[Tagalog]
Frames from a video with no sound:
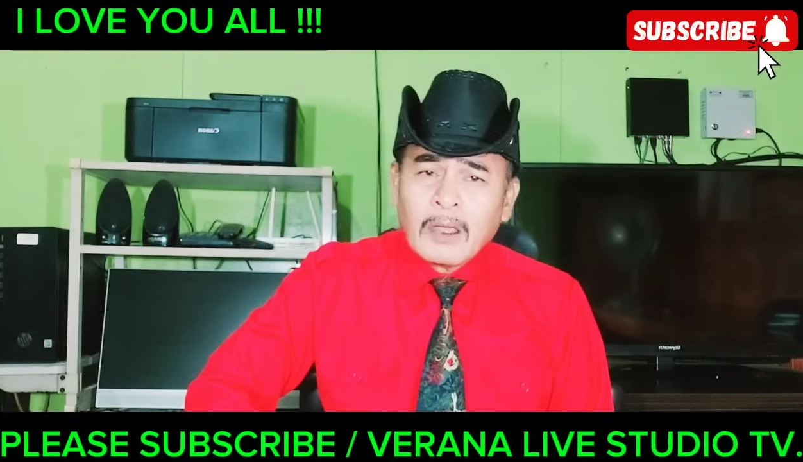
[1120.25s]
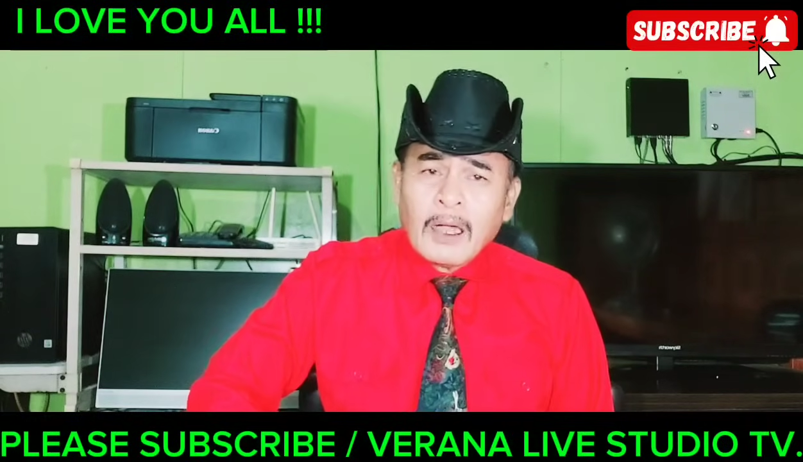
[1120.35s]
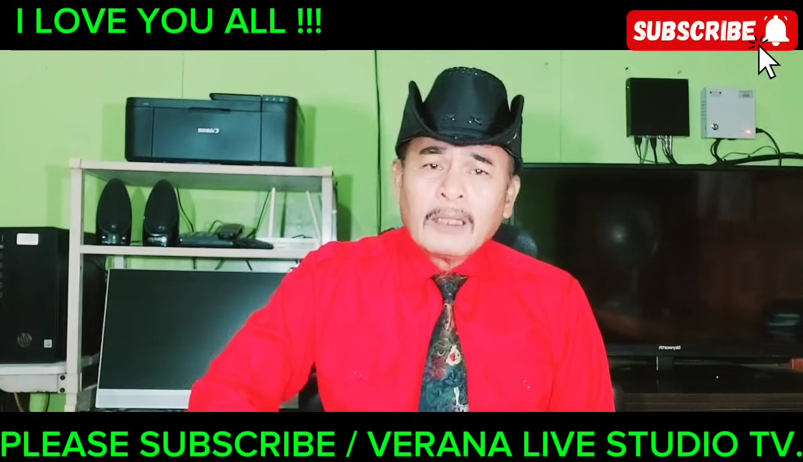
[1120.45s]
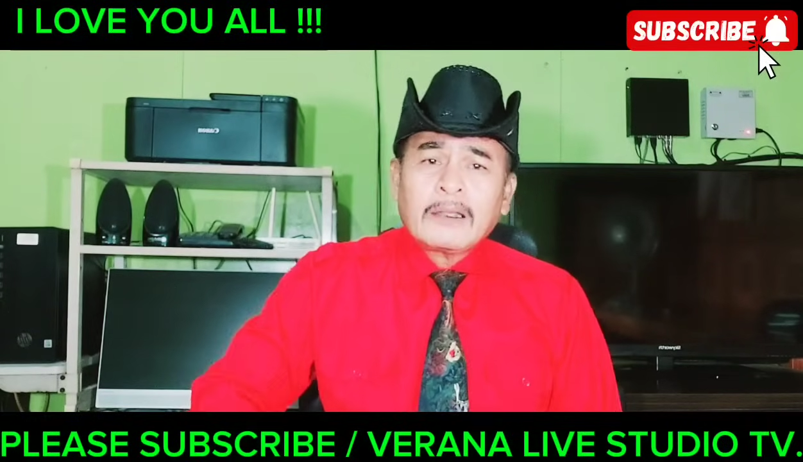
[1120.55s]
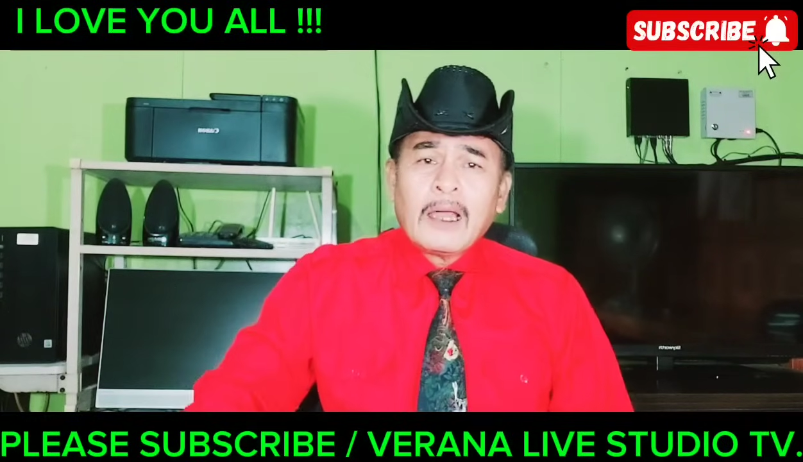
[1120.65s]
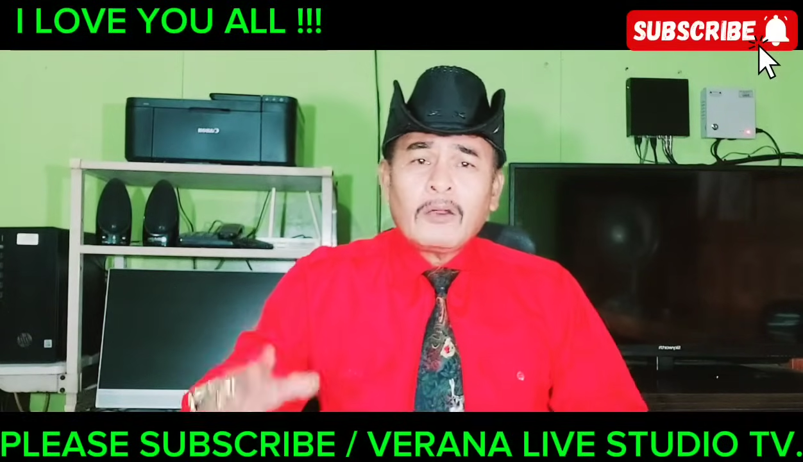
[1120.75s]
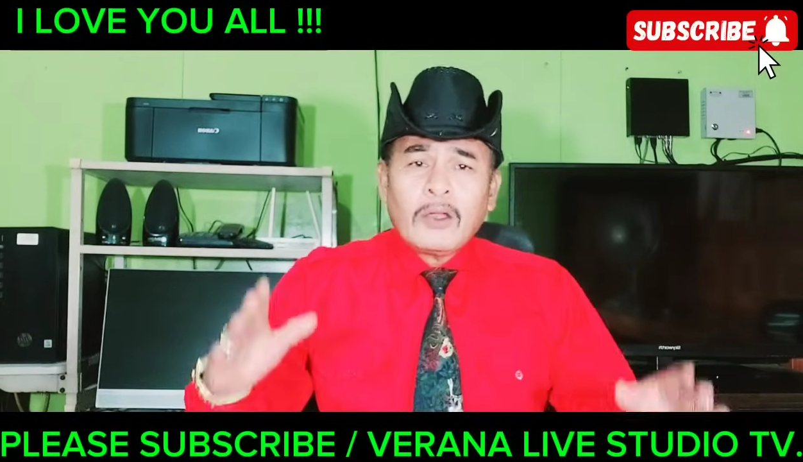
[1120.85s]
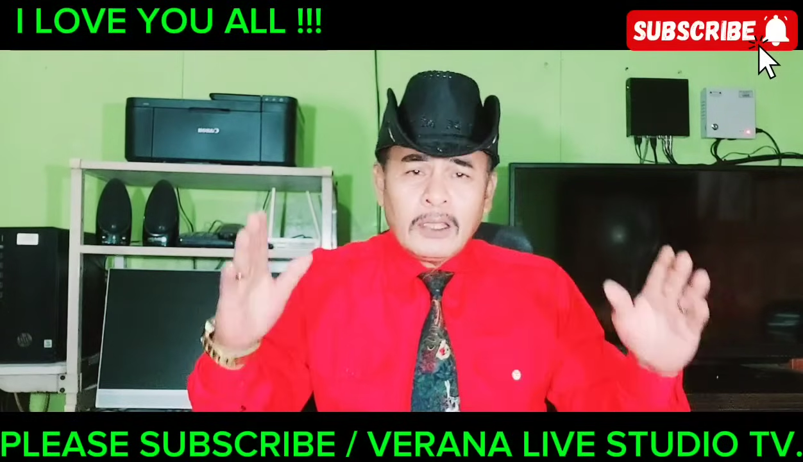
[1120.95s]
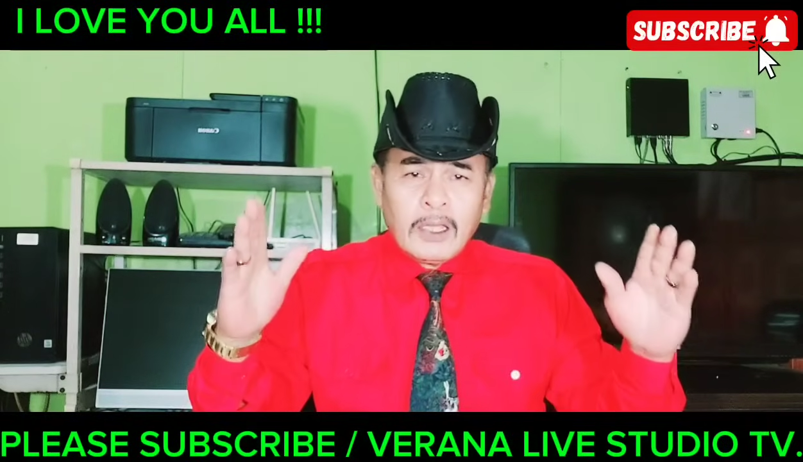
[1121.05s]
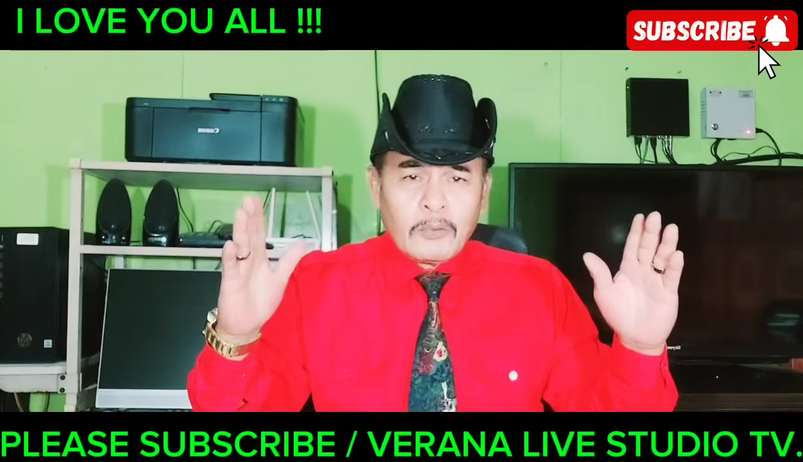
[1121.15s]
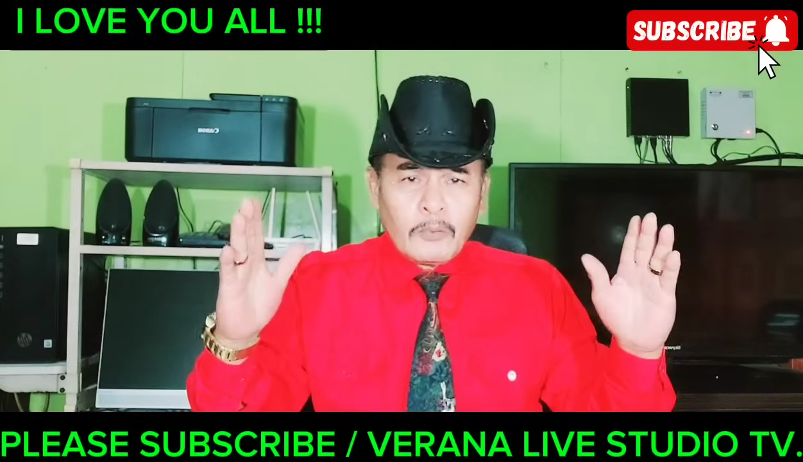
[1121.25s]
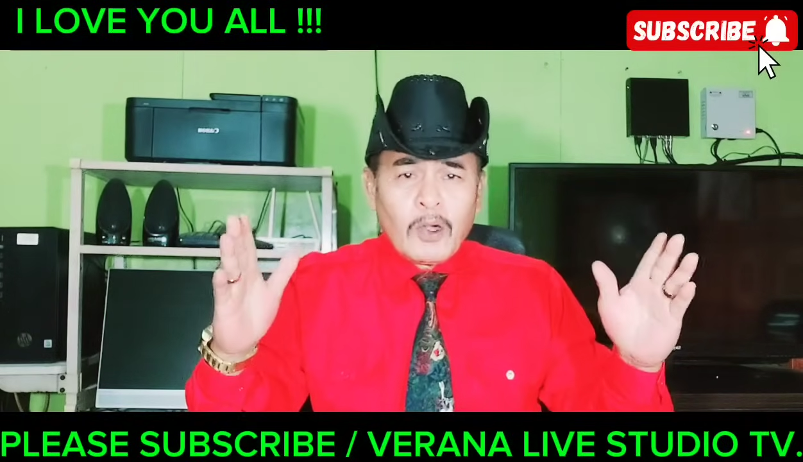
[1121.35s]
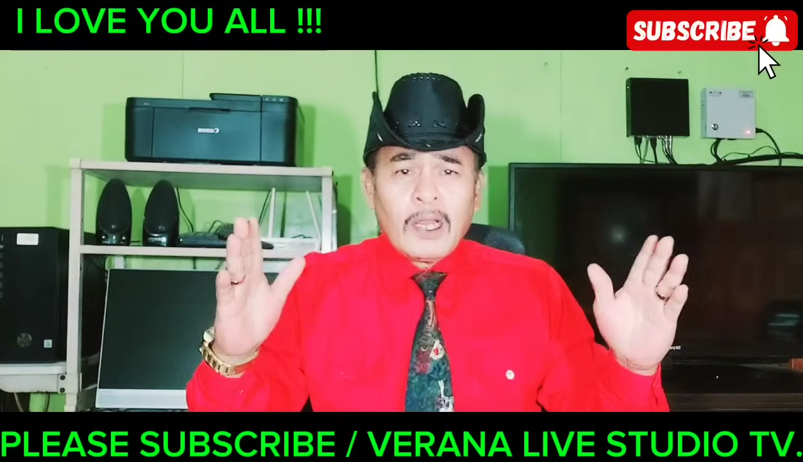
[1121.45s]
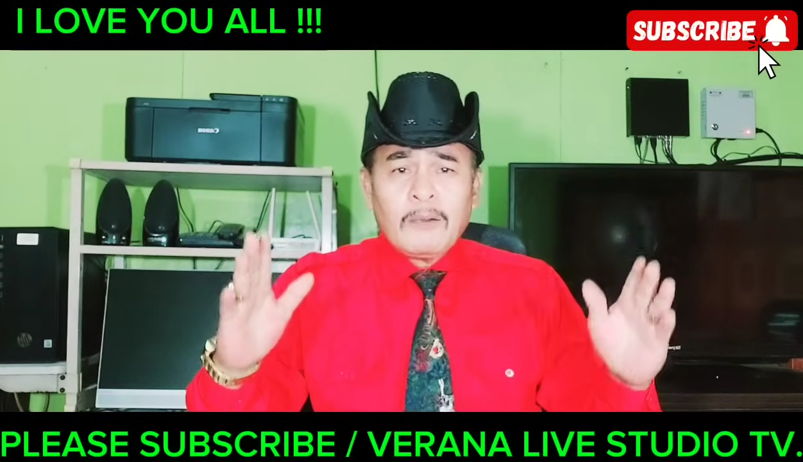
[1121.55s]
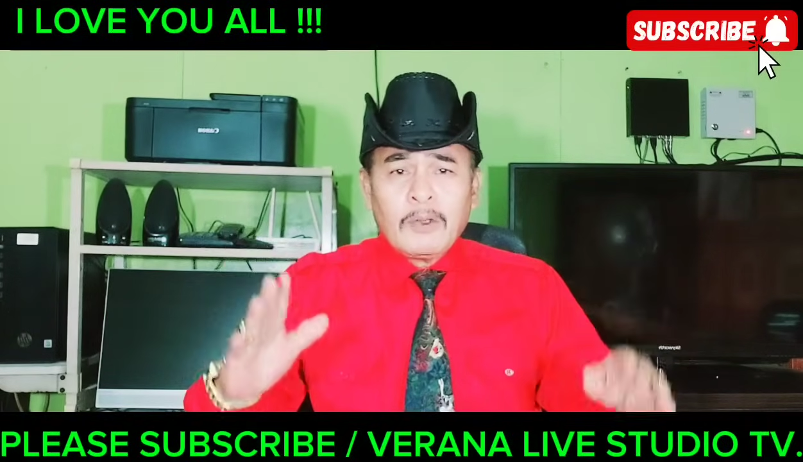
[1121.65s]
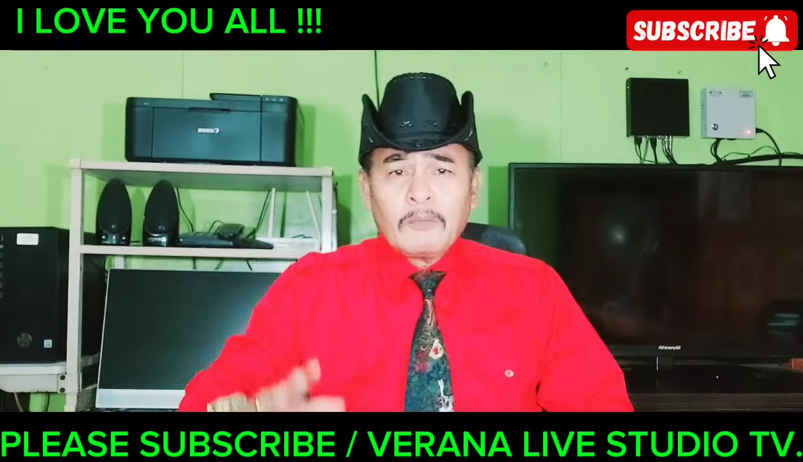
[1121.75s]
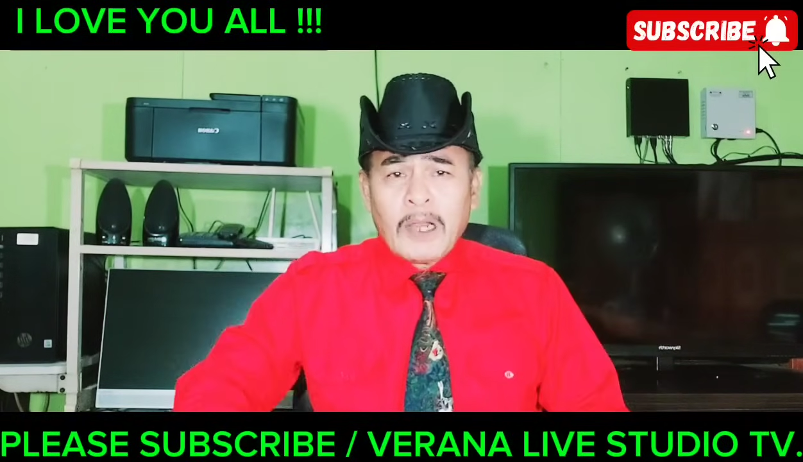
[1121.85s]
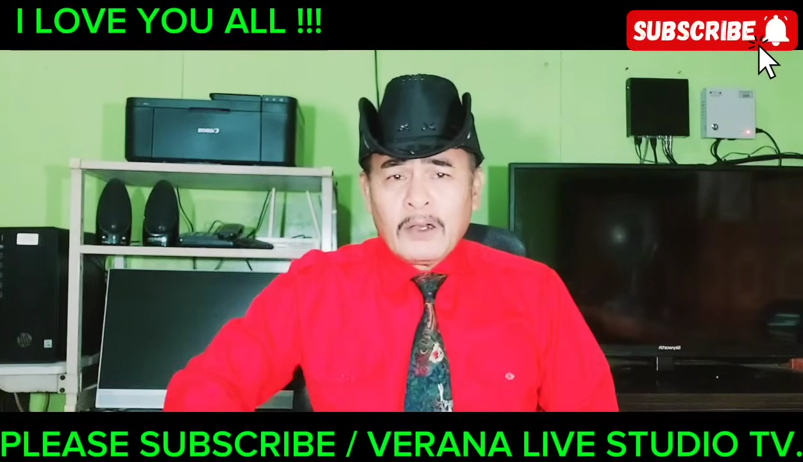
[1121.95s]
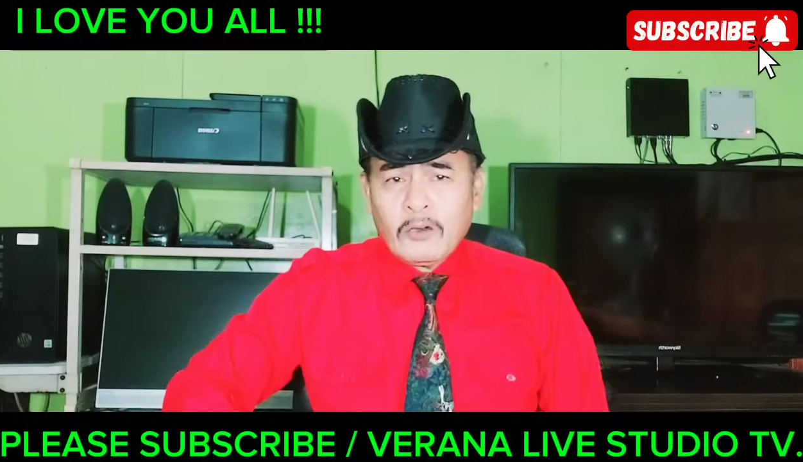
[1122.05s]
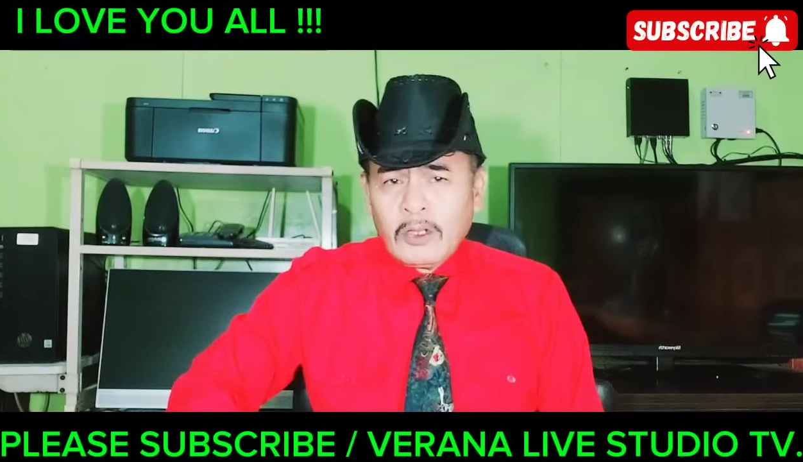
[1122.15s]
At lalong hindi ko po alam yung
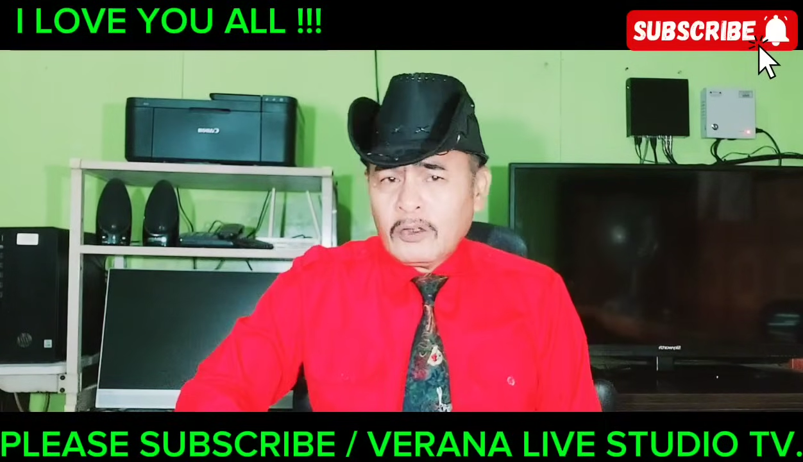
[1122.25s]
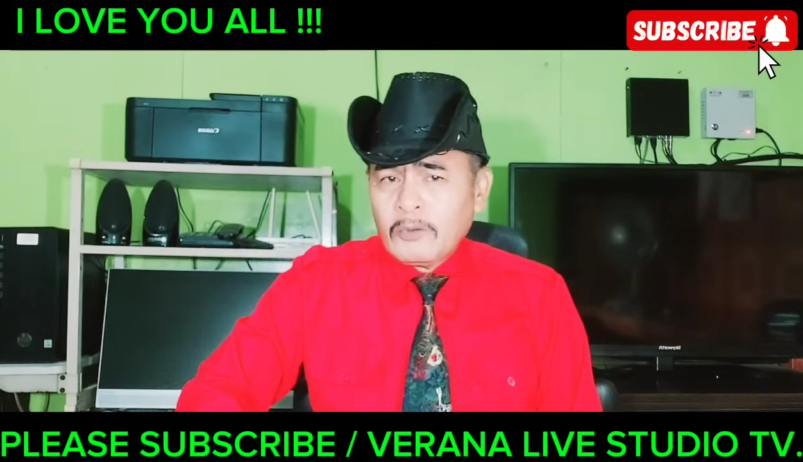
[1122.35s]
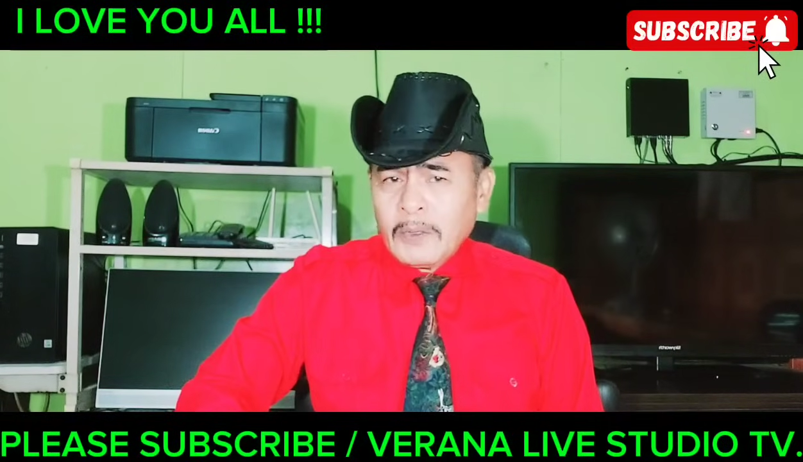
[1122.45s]
plano ninyo.